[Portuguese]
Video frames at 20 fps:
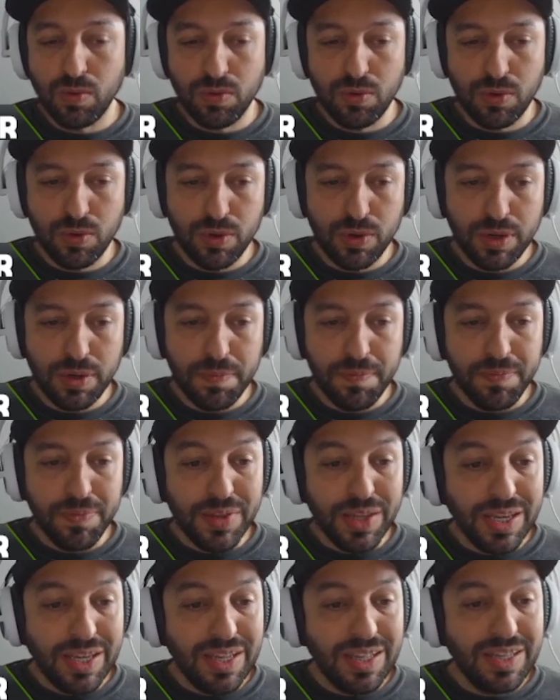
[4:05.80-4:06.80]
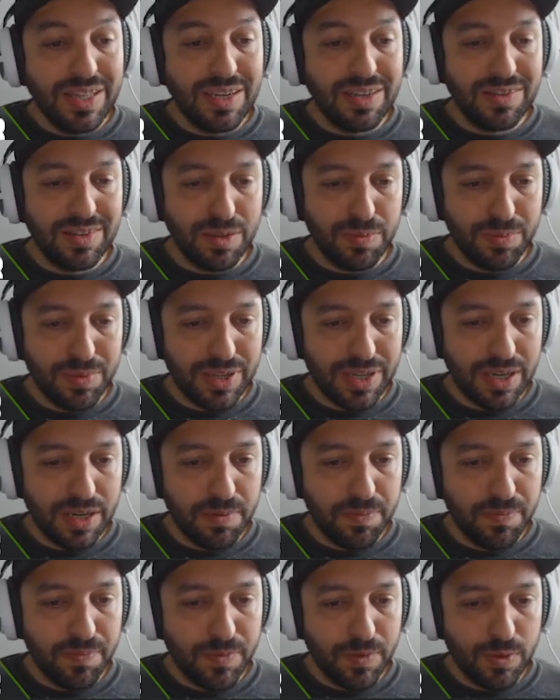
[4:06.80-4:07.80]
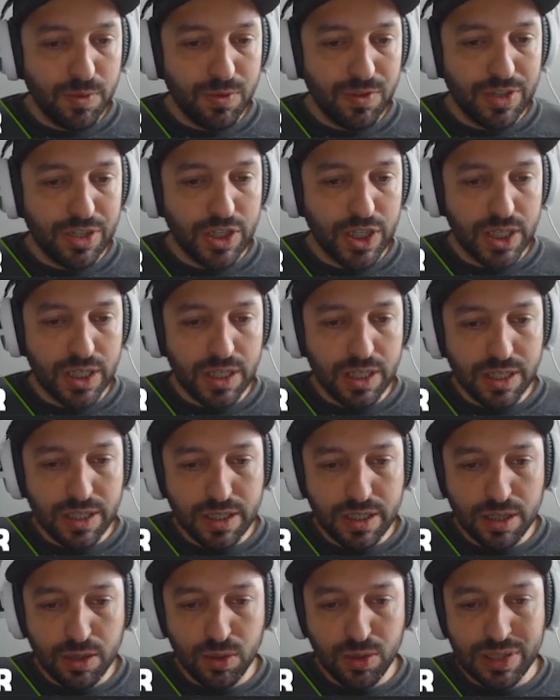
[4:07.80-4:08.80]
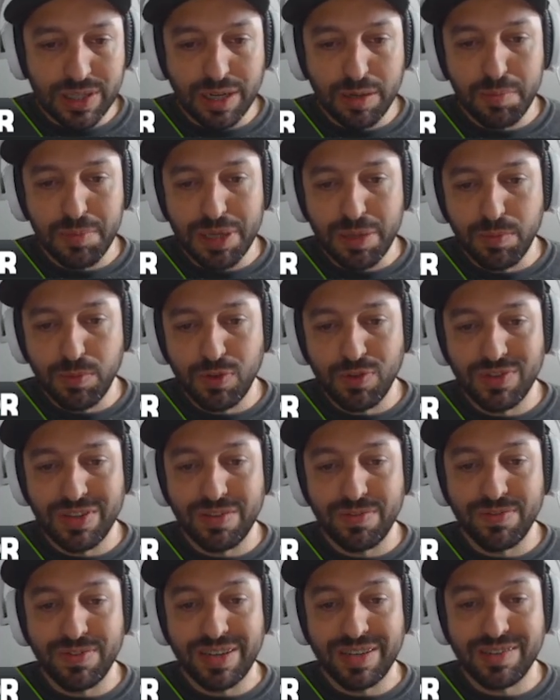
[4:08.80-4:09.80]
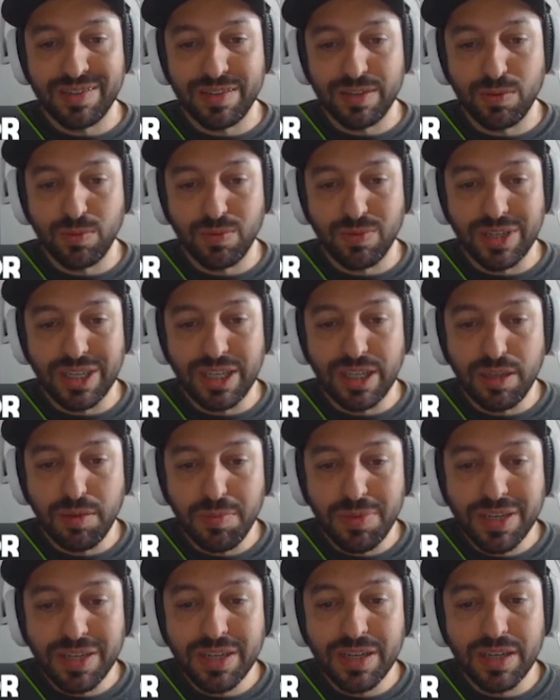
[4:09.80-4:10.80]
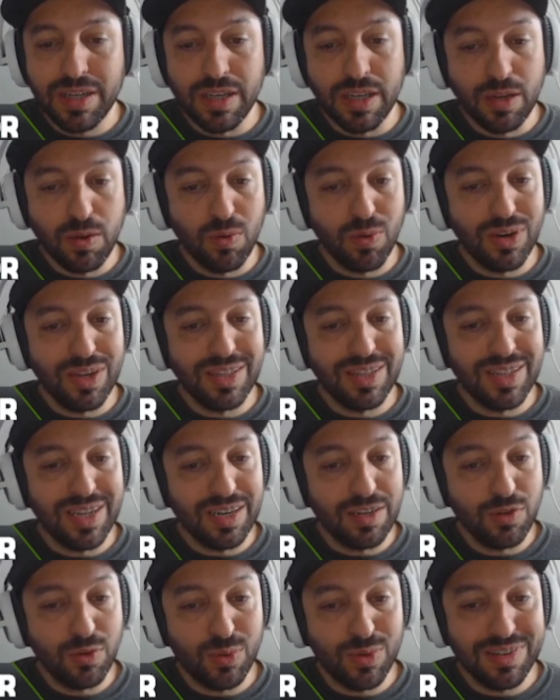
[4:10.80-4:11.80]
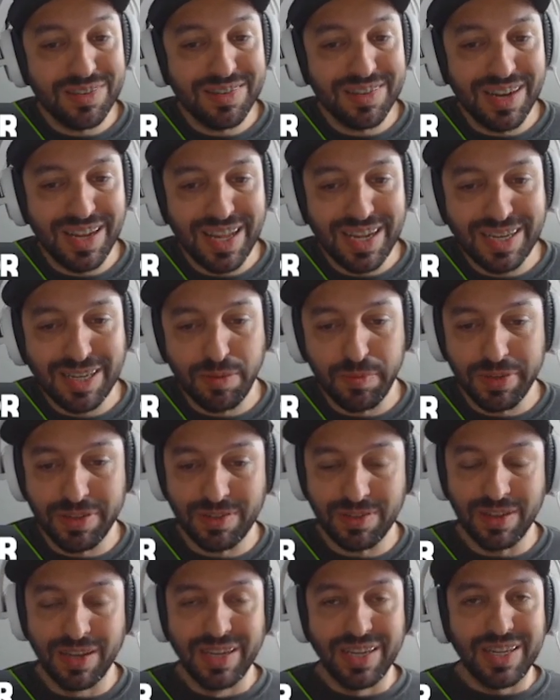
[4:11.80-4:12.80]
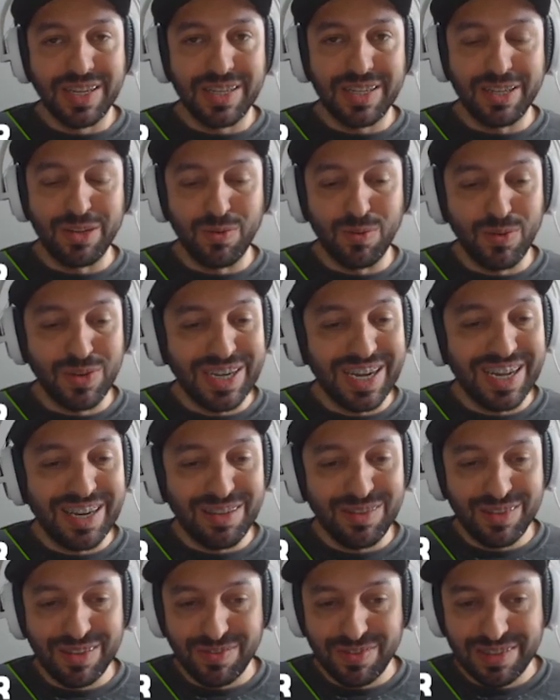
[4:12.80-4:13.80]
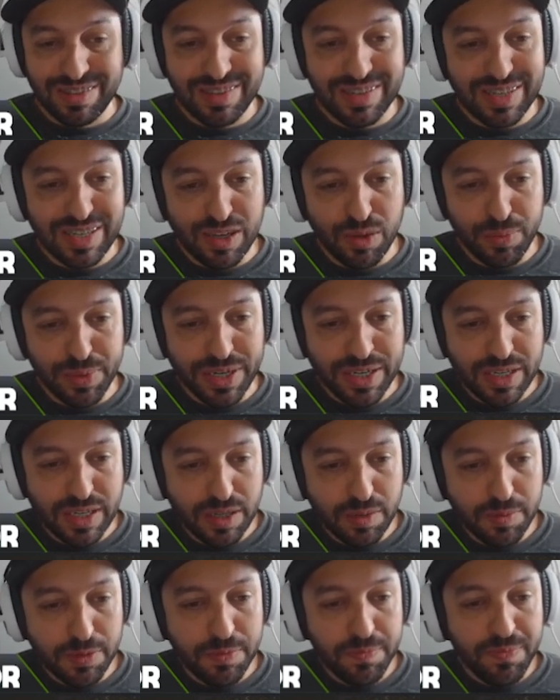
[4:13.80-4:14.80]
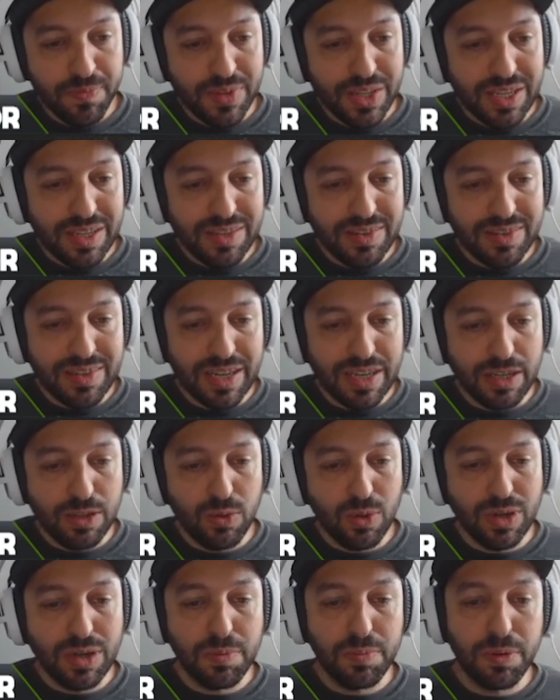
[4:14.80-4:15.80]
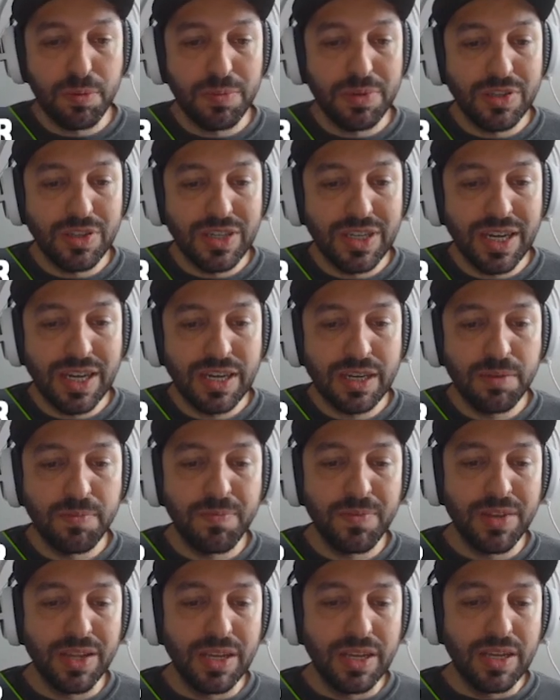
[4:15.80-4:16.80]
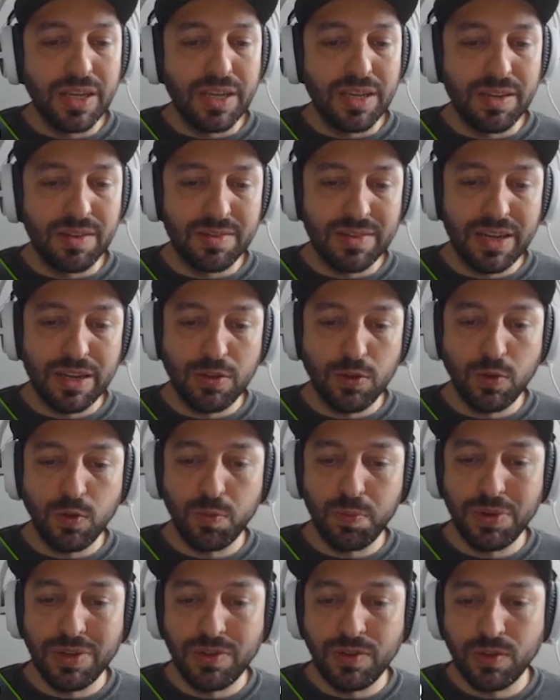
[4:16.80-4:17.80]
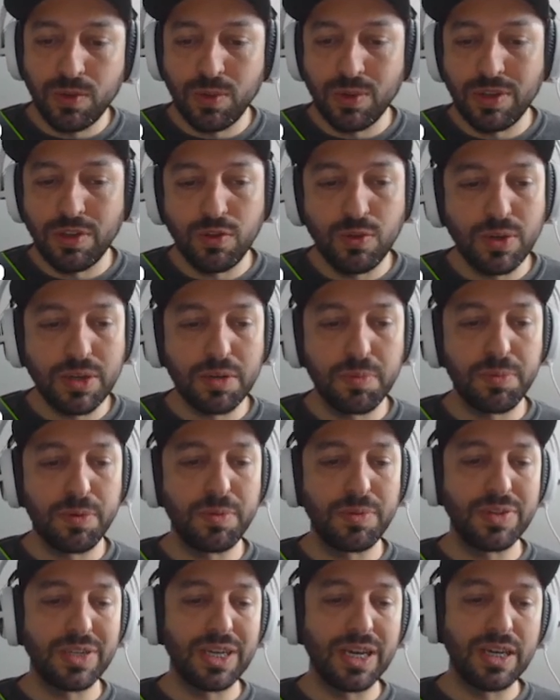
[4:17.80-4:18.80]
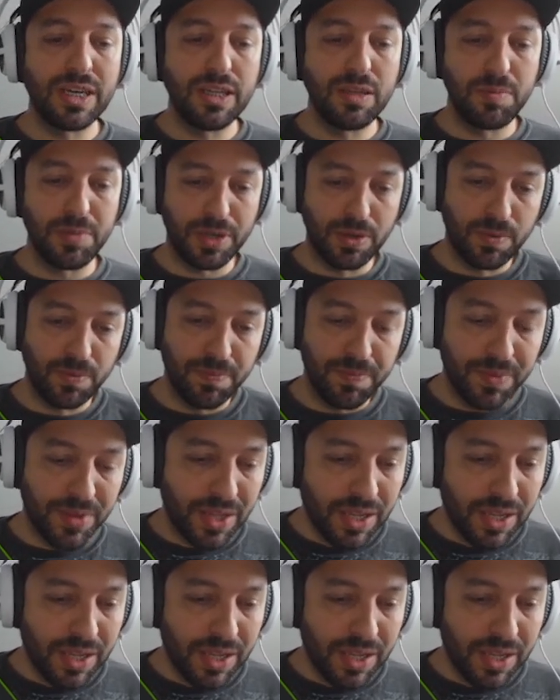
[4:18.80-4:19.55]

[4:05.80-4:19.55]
o controle, interceptar ou seja, derrotar membros da facção inimiga e coletar suas lágrimas. Então, cara, isso aí vai ser legal pra caramba. Saque do acampamento de guerra, resgate os planos escondidos no acampamento de guerra inimigo.